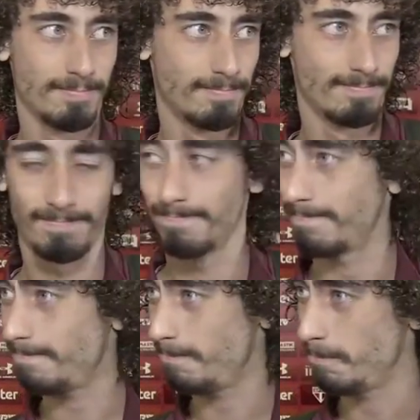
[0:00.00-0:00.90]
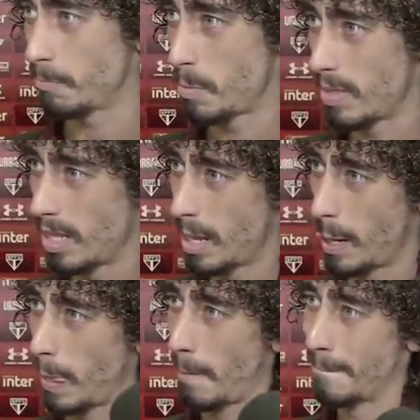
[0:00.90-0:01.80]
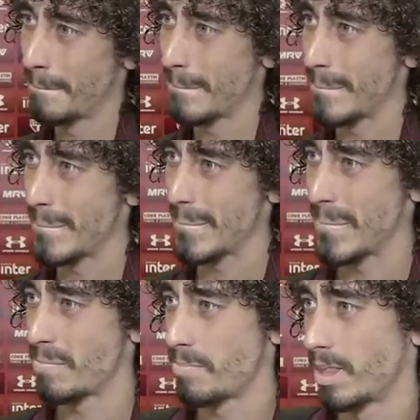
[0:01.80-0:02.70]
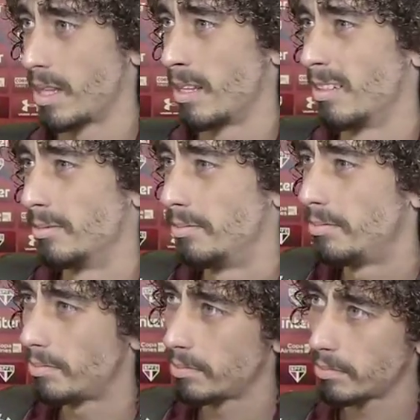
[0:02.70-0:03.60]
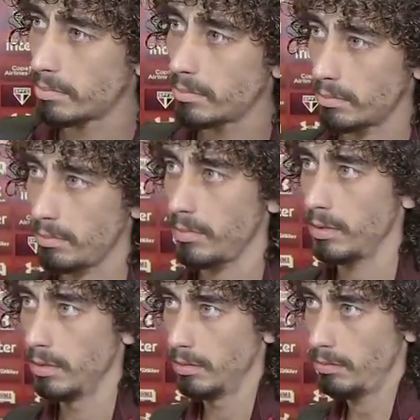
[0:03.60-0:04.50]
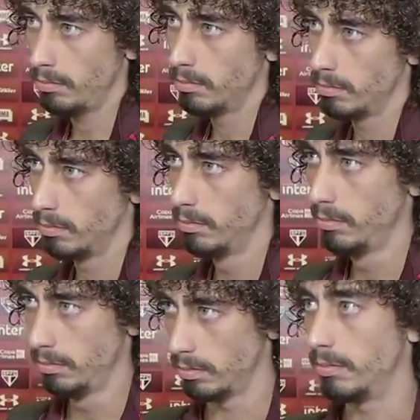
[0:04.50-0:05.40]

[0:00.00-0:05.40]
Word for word: Você, na sua apresentação, você foi bem honesto, né? Você falou, ah, eu sei que eu não vou chegar para ser titular.